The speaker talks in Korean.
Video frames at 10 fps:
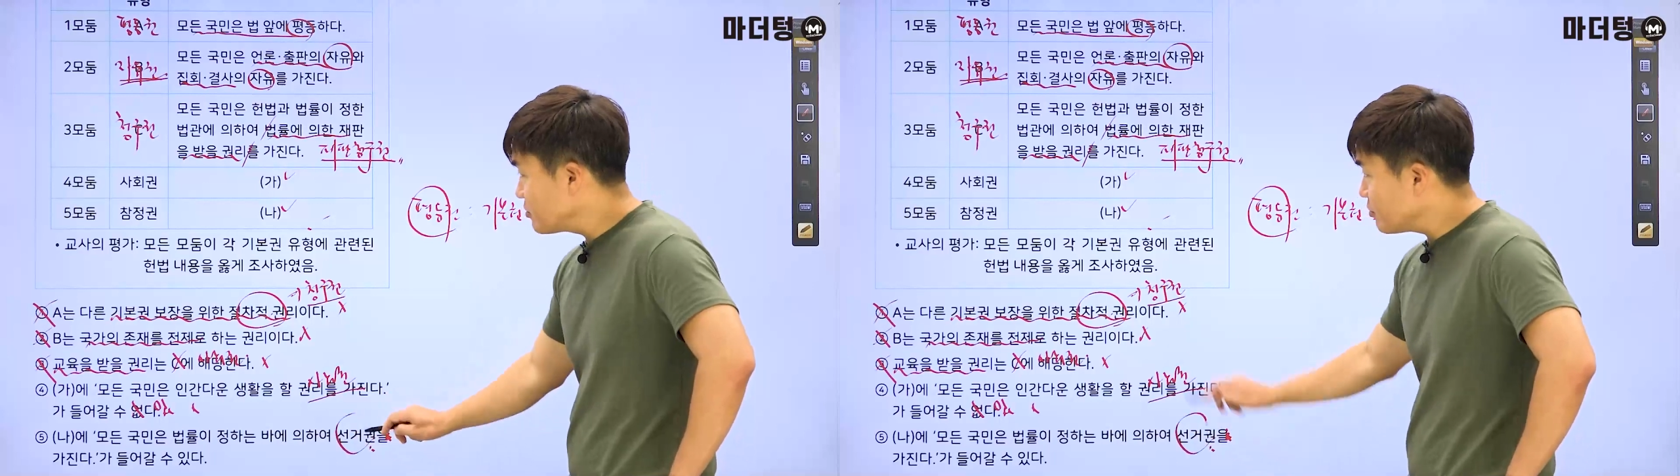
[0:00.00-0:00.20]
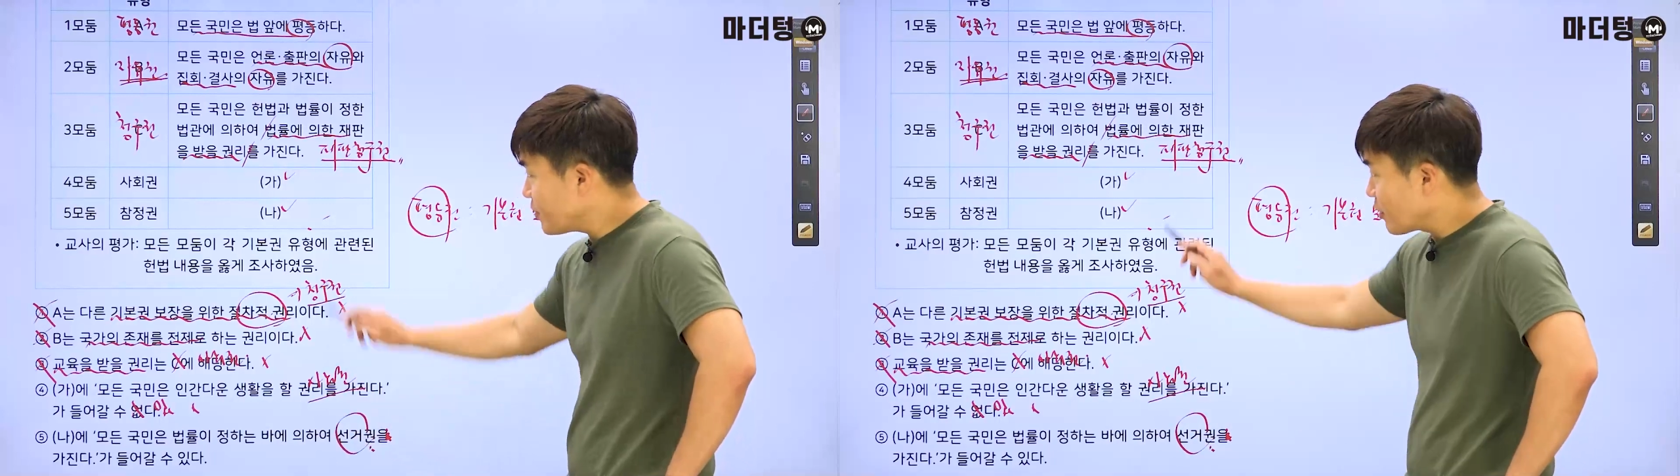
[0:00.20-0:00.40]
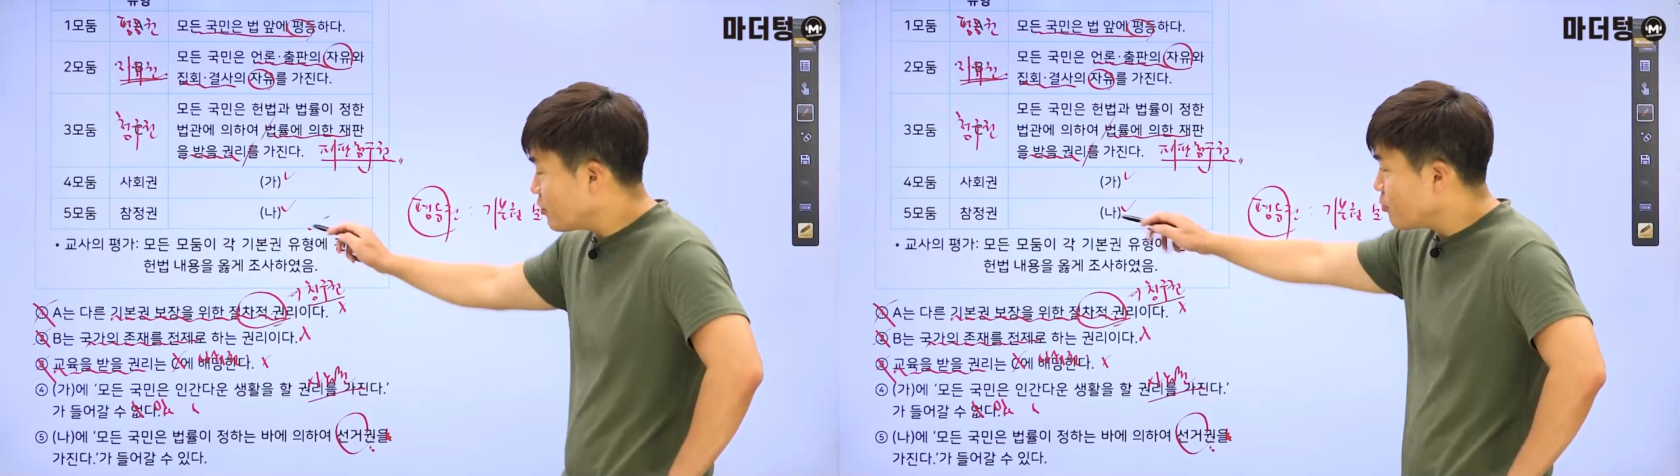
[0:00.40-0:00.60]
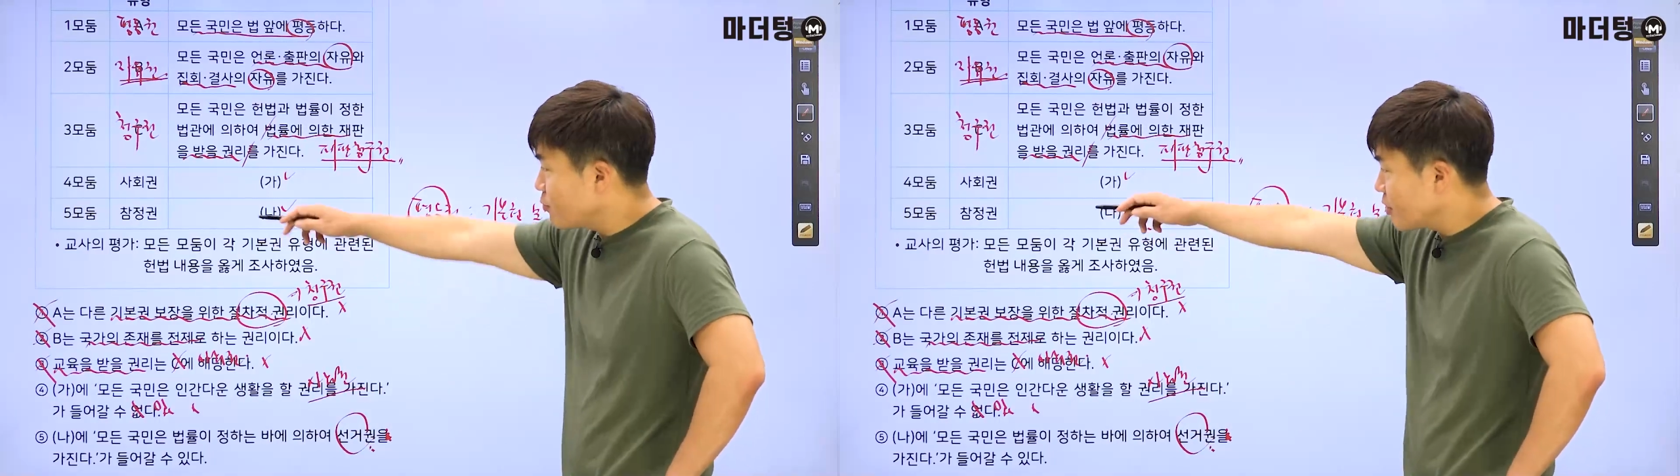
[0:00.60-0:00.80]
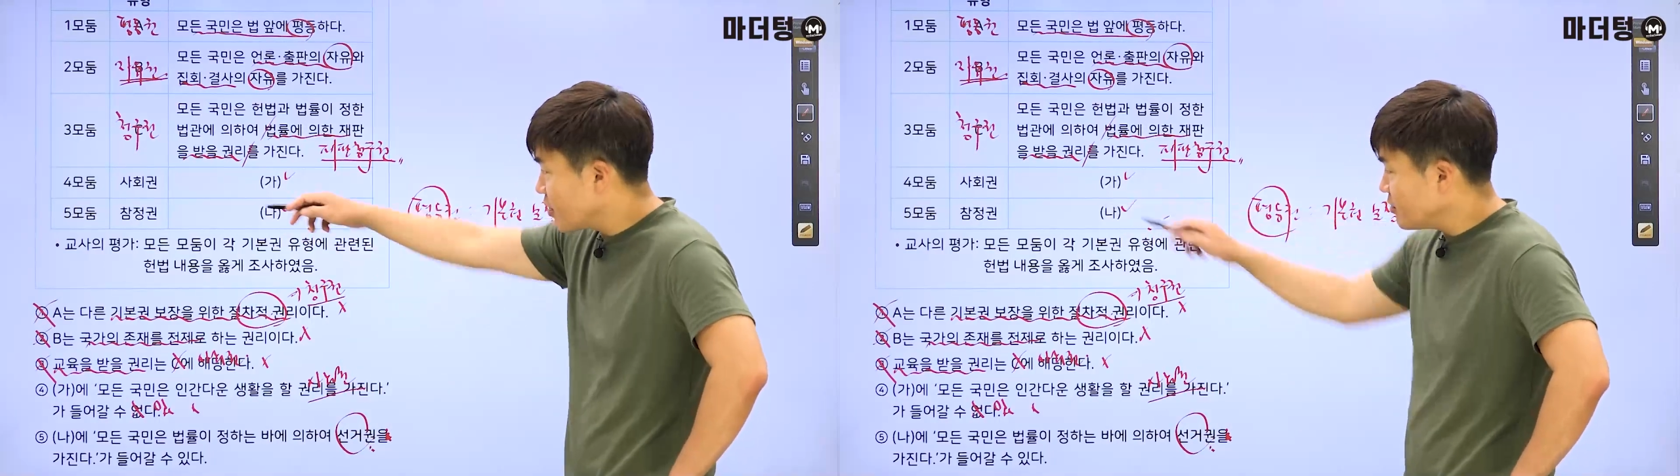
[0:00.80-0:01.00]
그럼 당연히
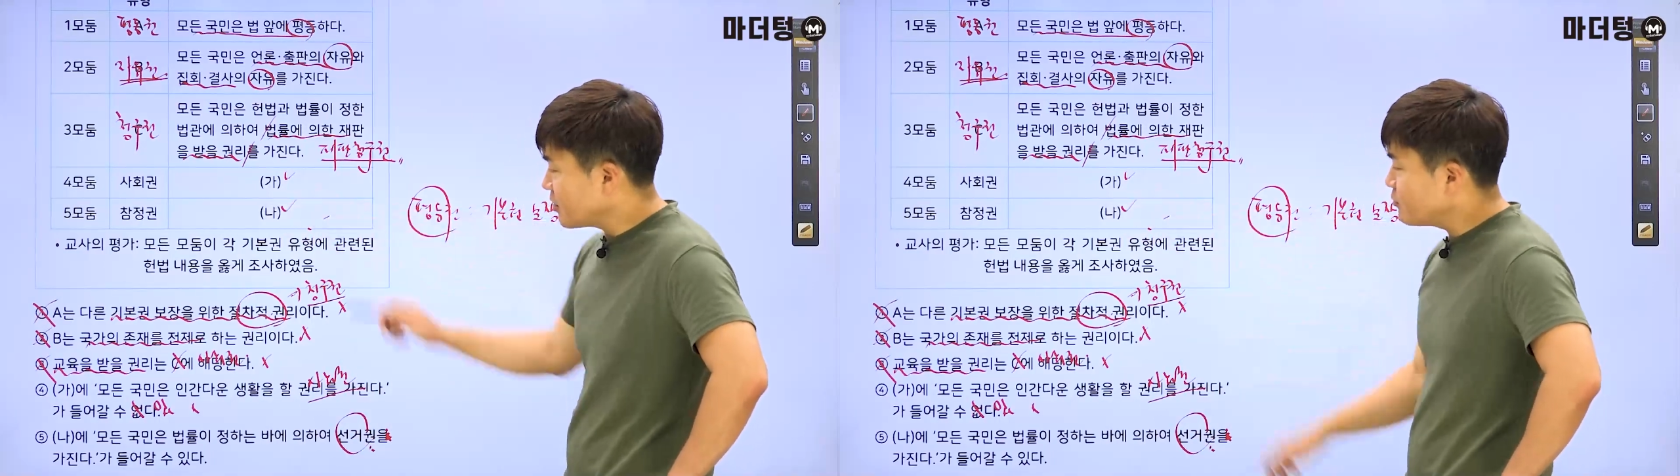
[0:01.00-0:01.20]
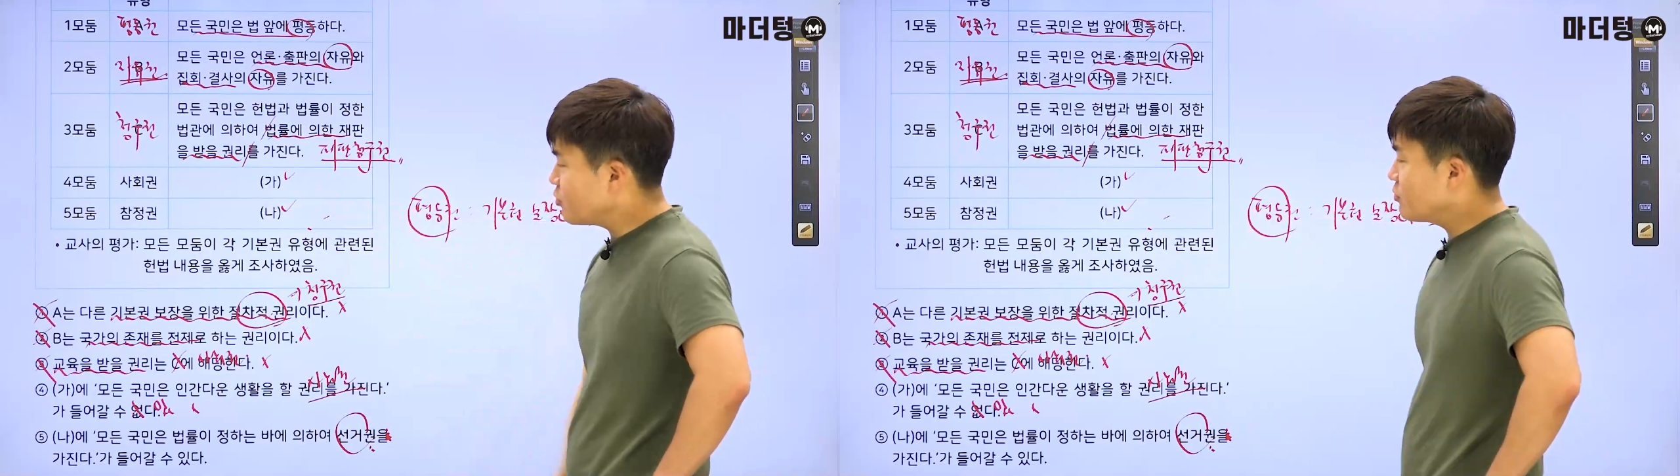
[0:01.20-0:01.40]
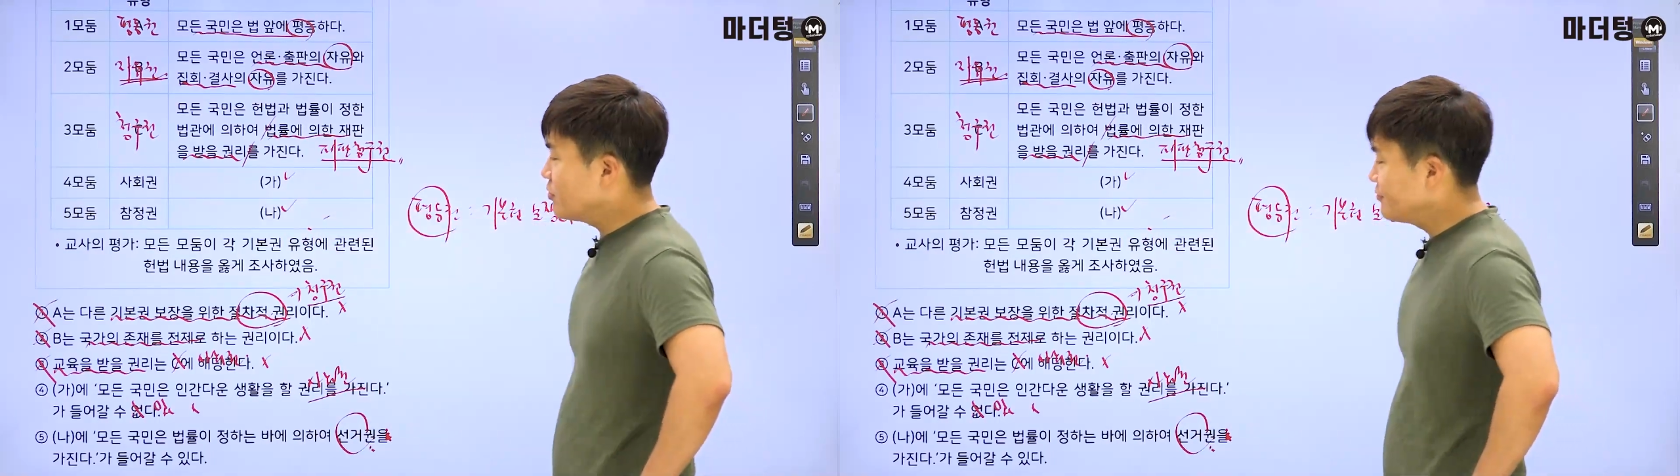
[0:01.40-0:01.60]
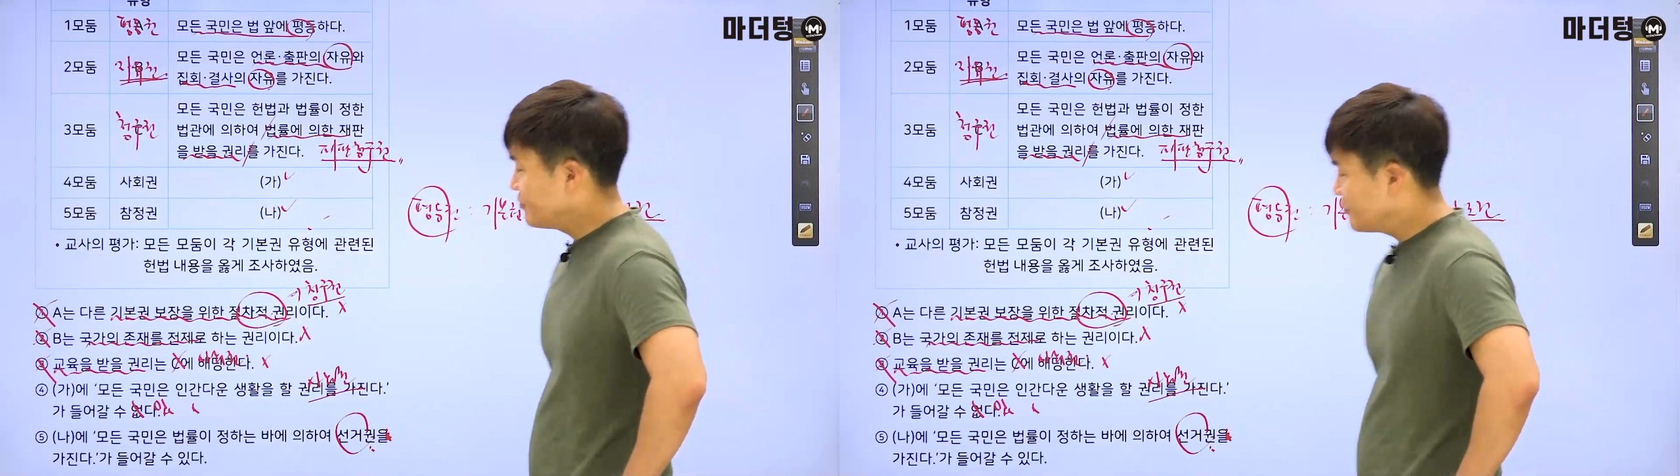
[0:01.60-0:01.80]
뭡니까? 참정권